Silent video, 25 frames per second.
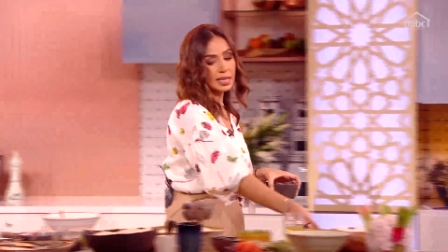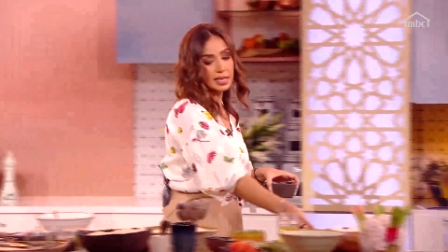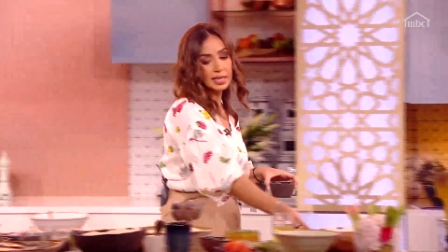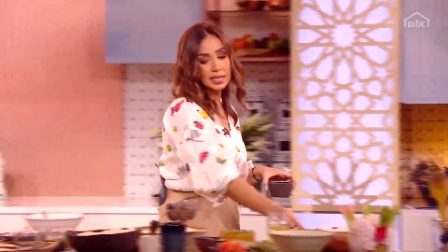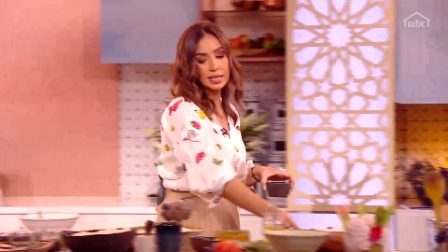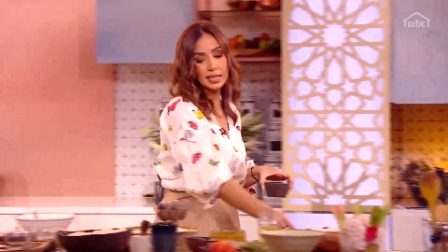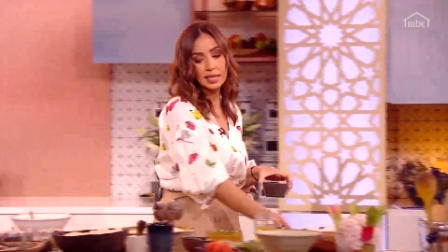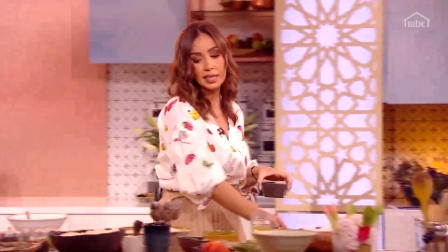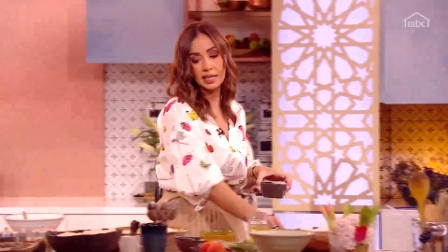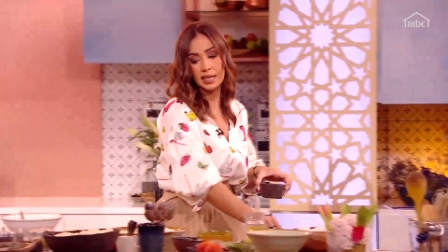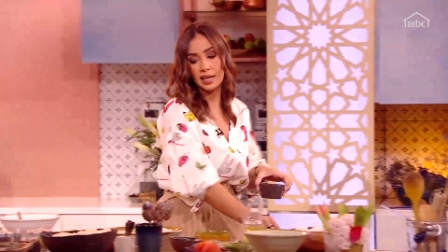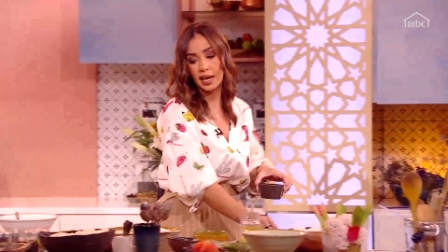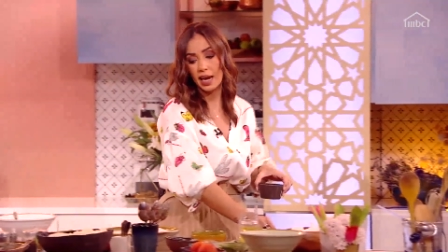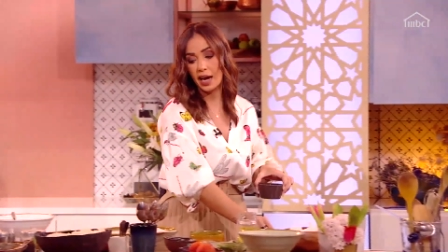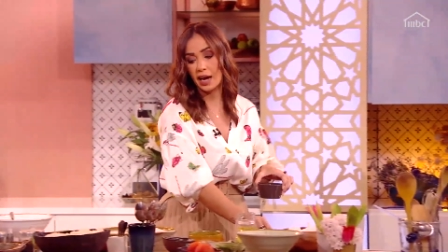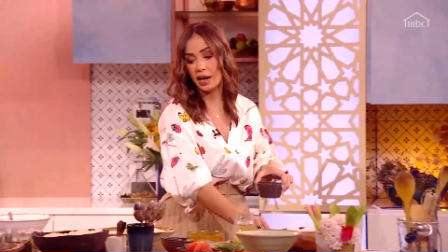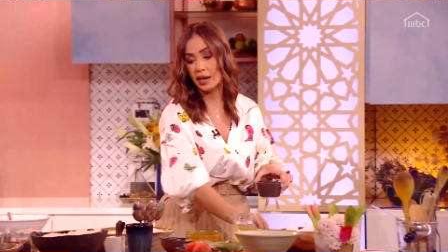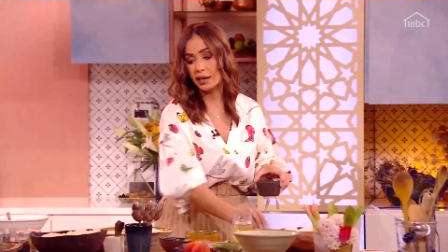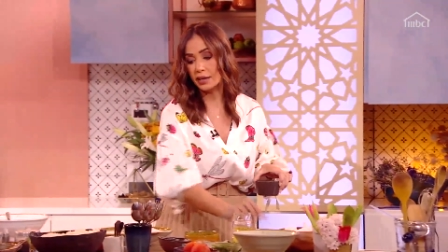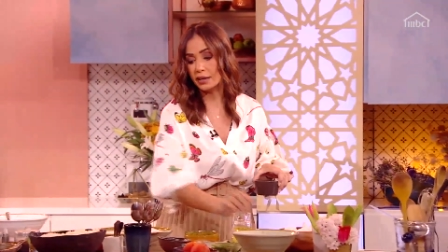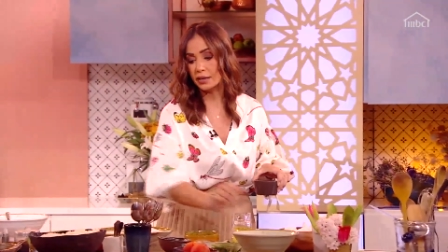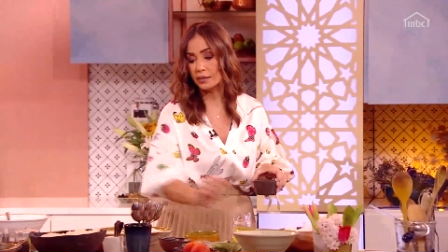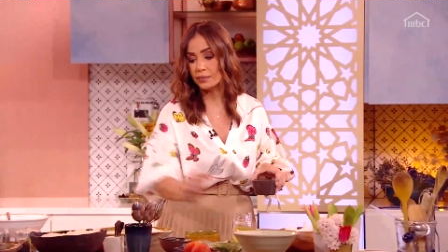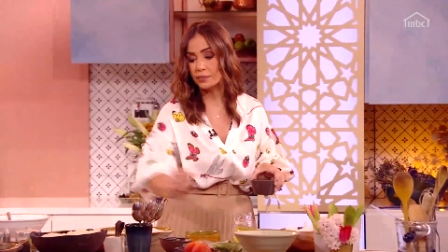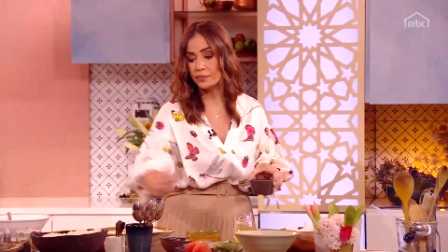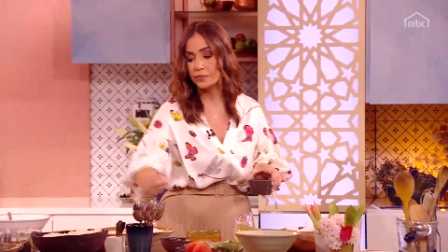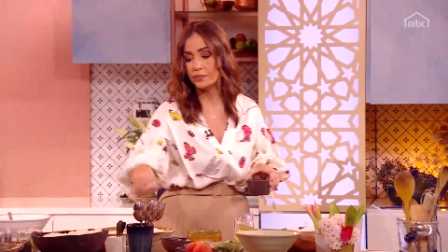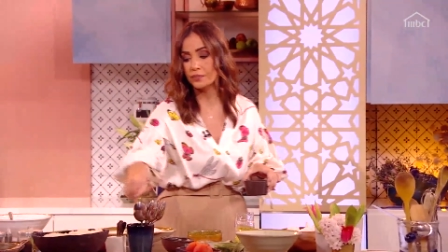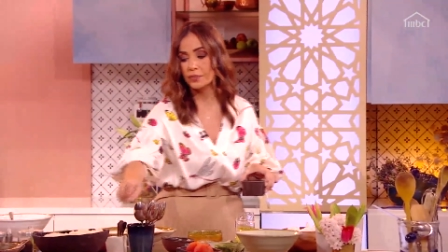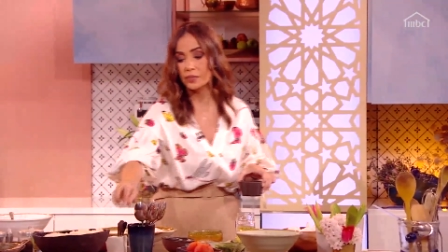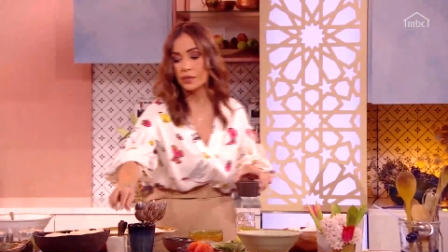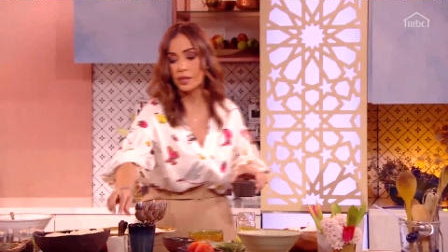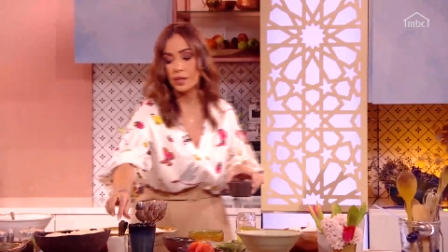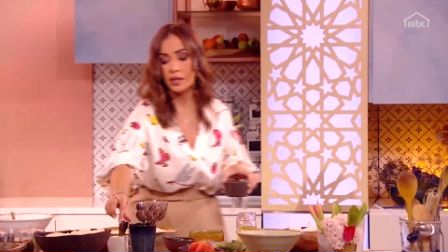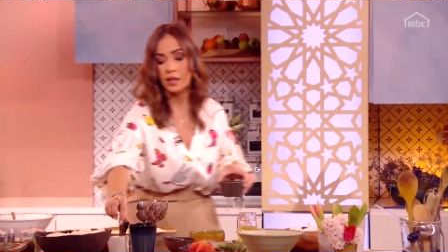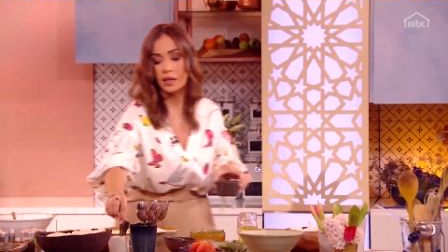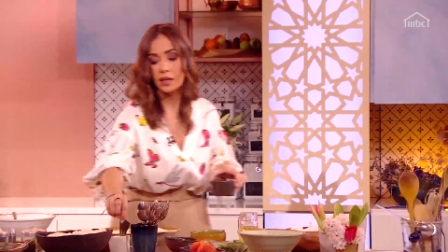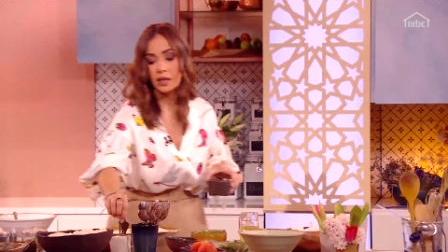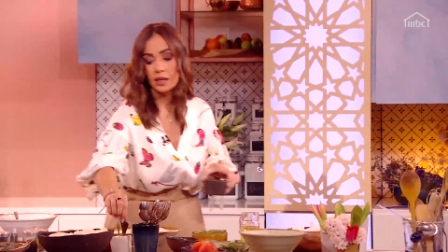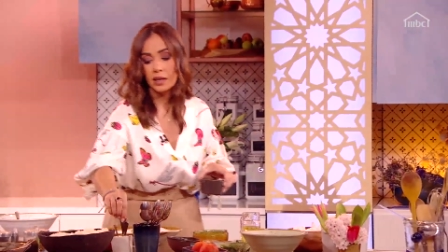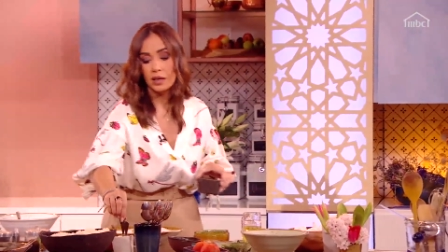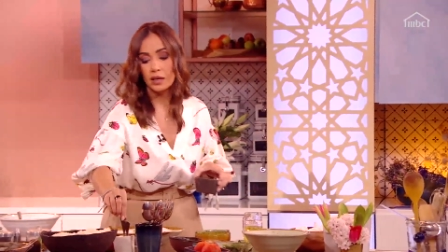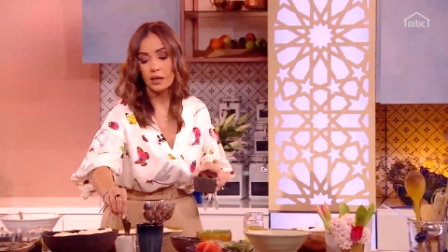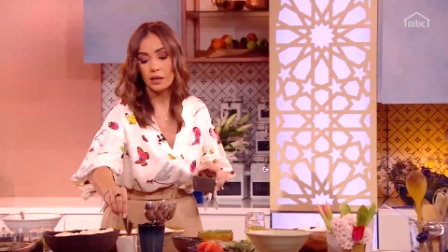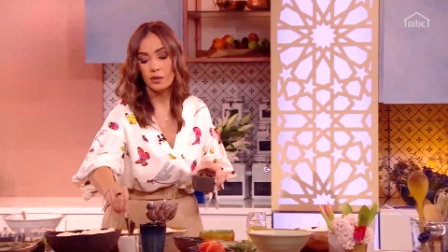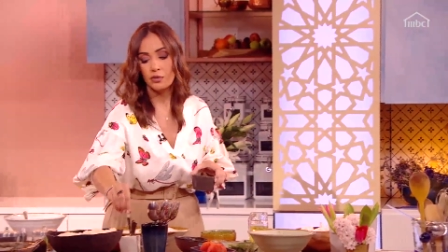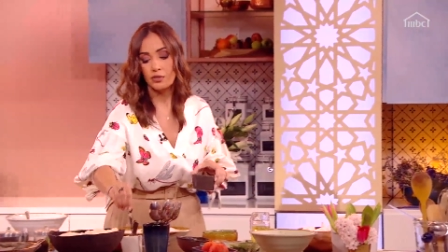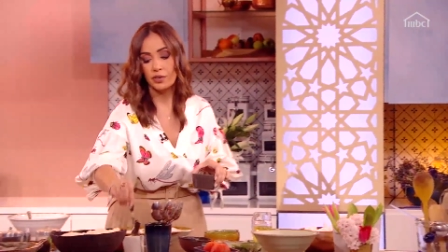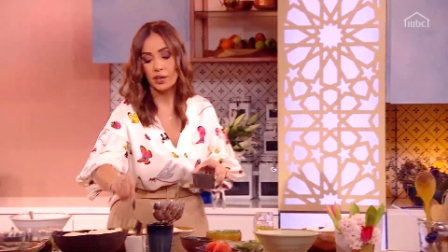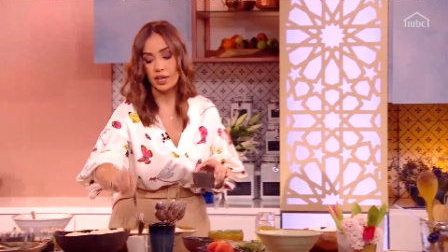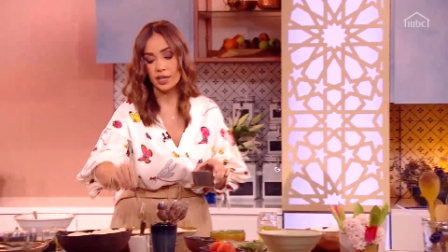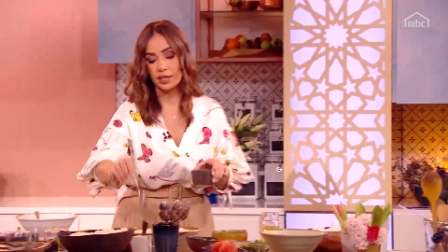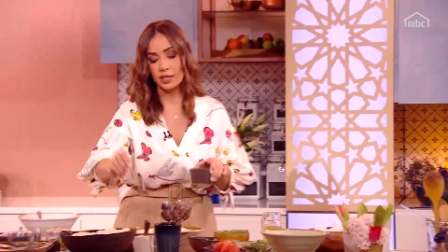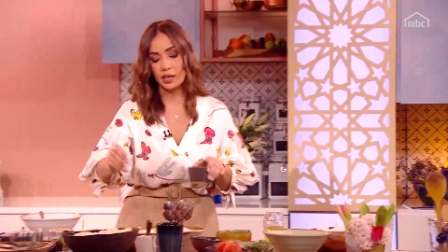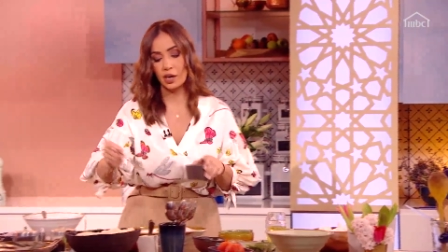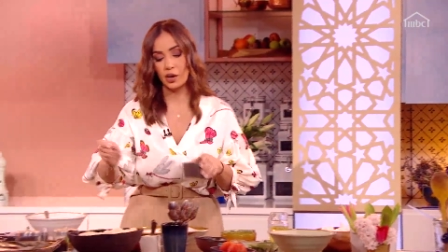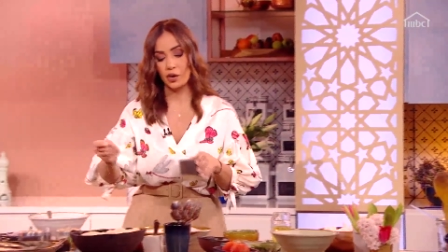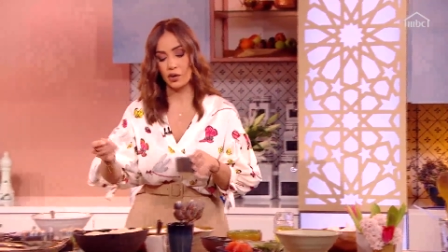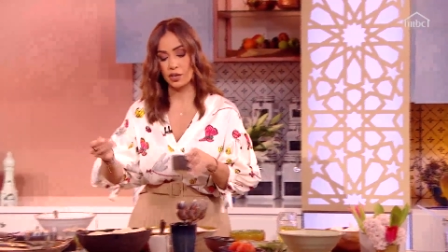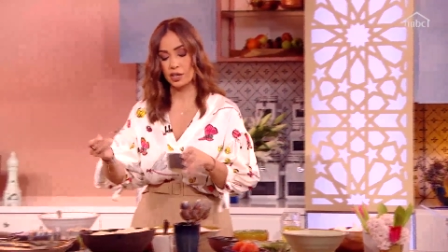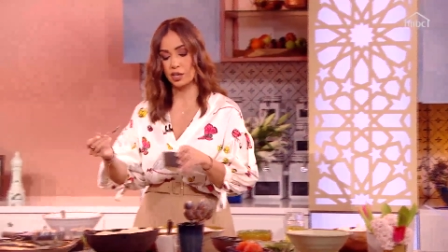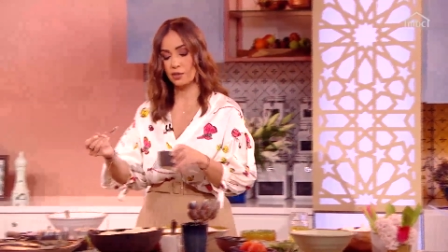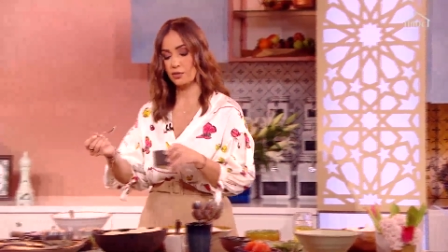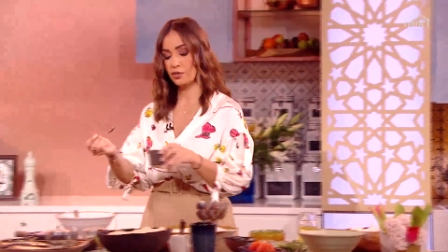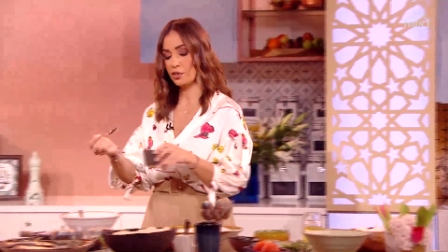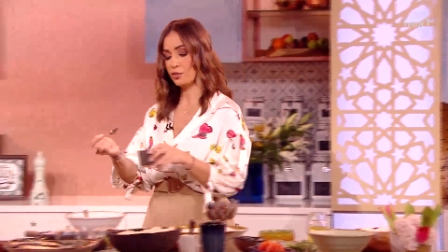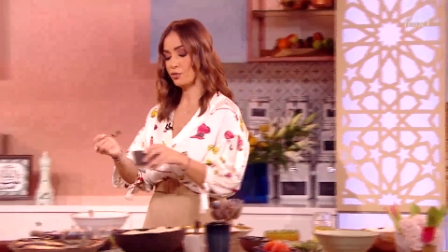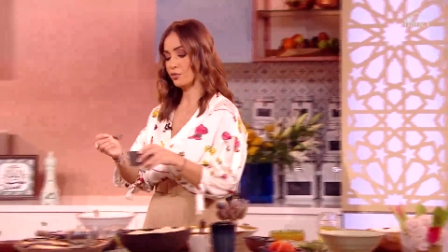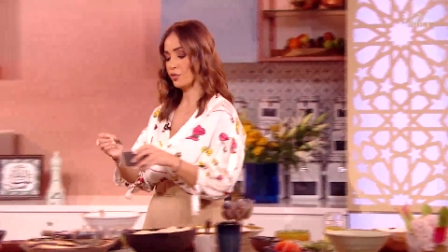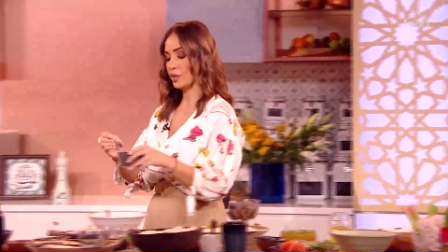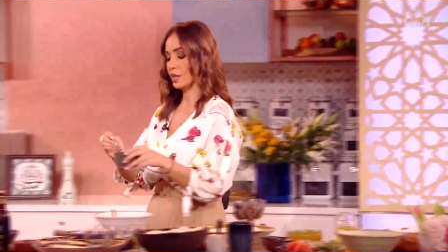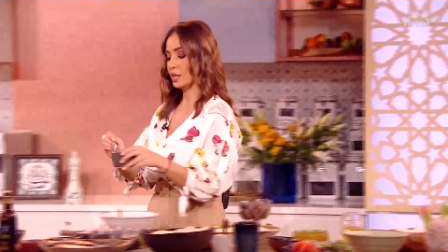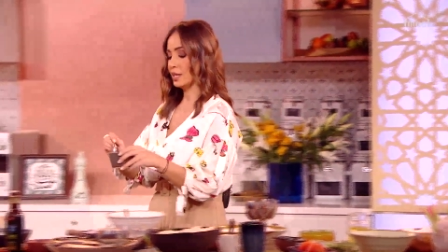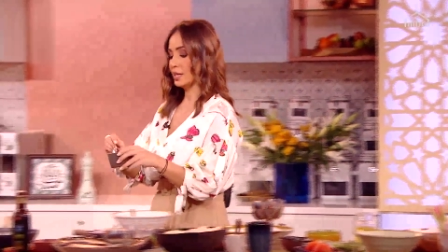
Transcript: اللي هي الحر في عندنا هون الفلفل